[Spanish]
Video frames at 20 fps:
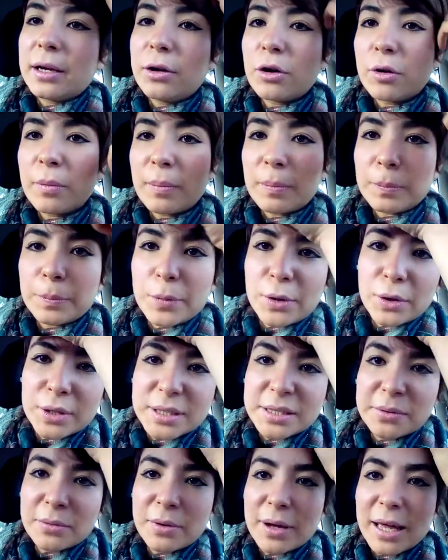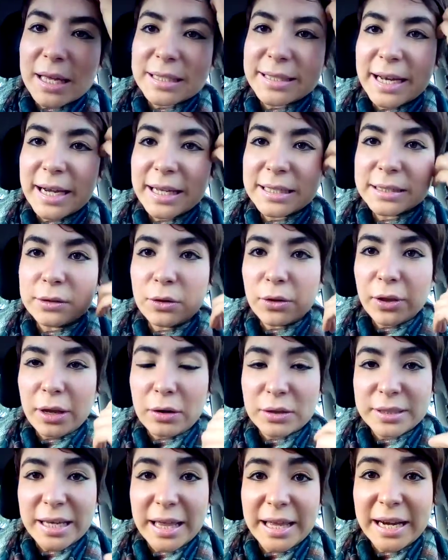lo próximo a hacer es lo de
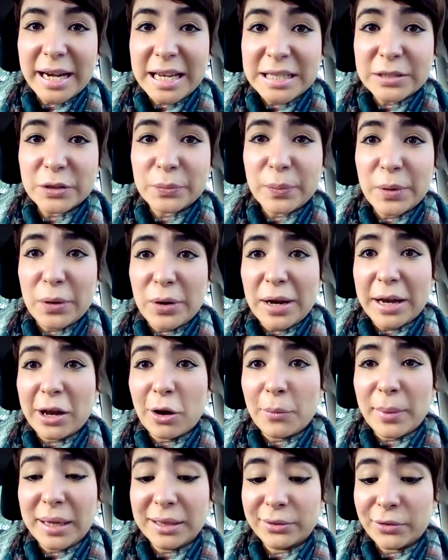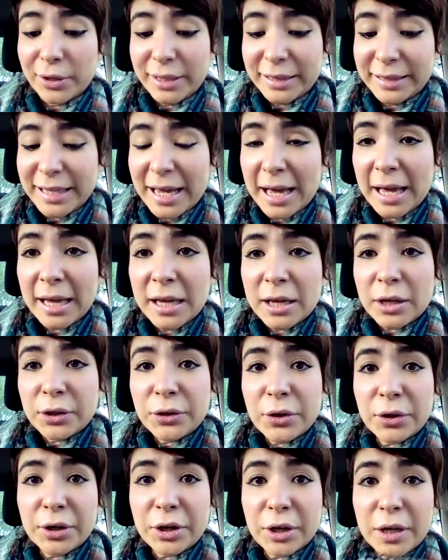los aderezos, pero le comento, ahorita
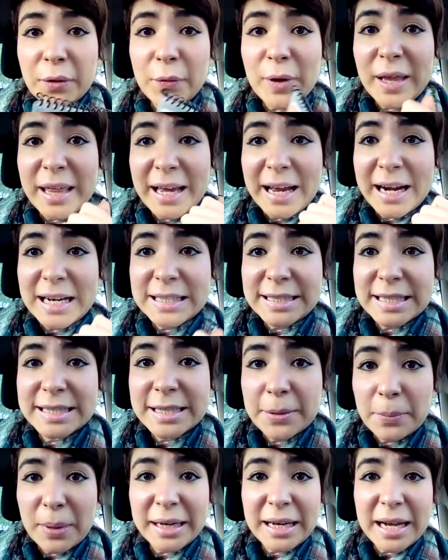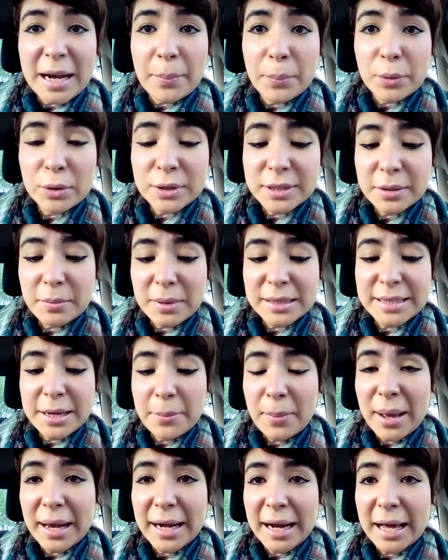yo creo que voy a dejar esta semana y la próxima
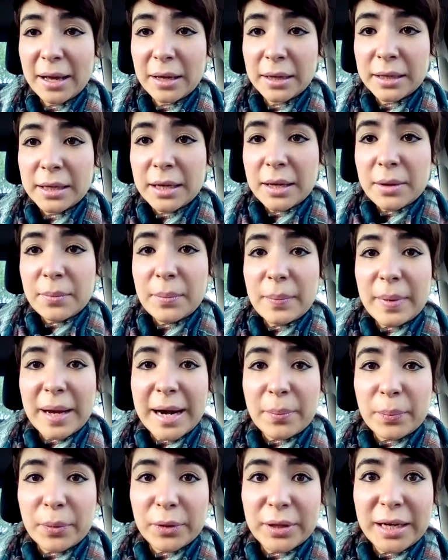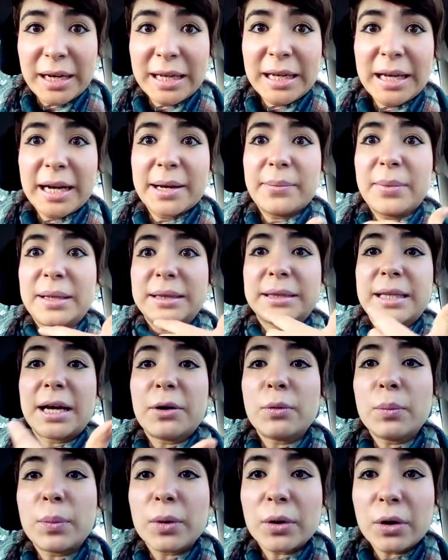semana para poder incrementar
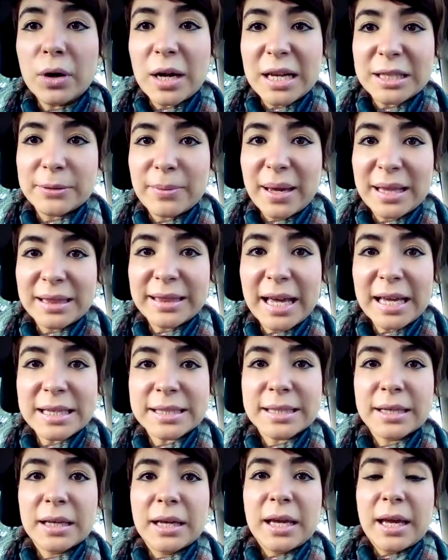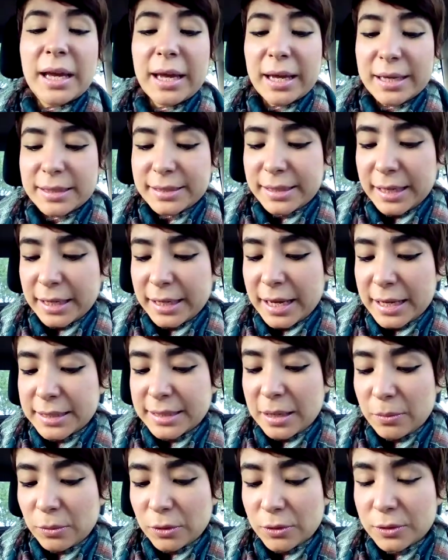un poco las ventas. Este, ya
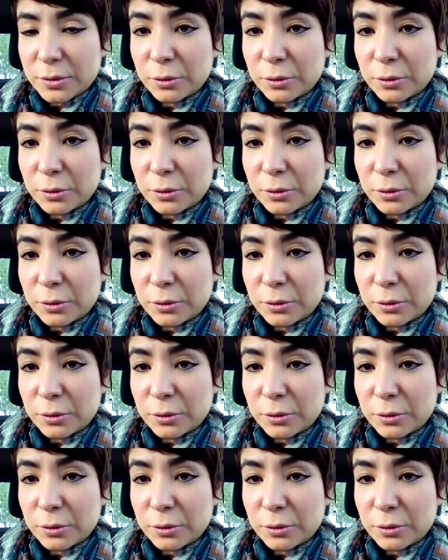estamos